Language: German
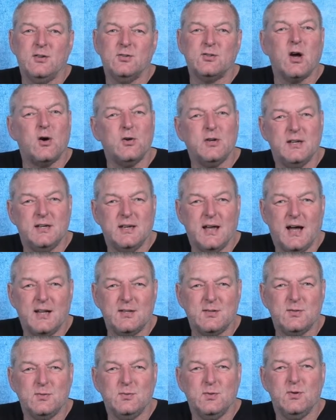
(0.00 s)
Schau dir
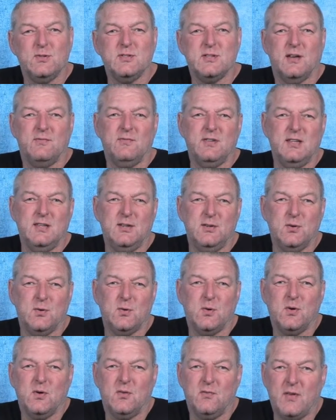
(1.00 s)
dazu unser
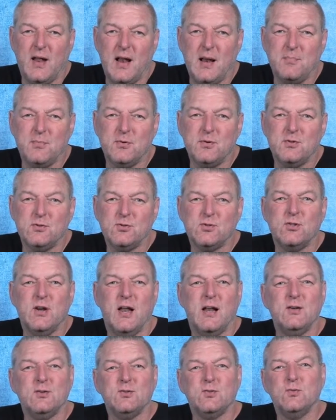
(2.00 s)
Video Welpe
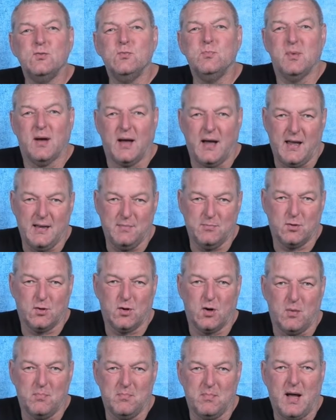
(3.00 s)
schnell Stuben
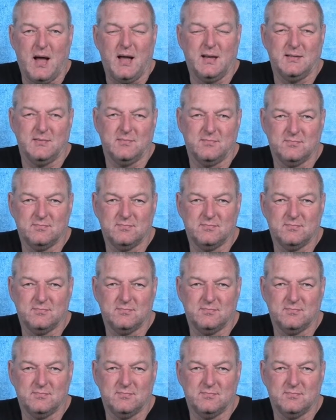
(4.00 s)
bekommen an.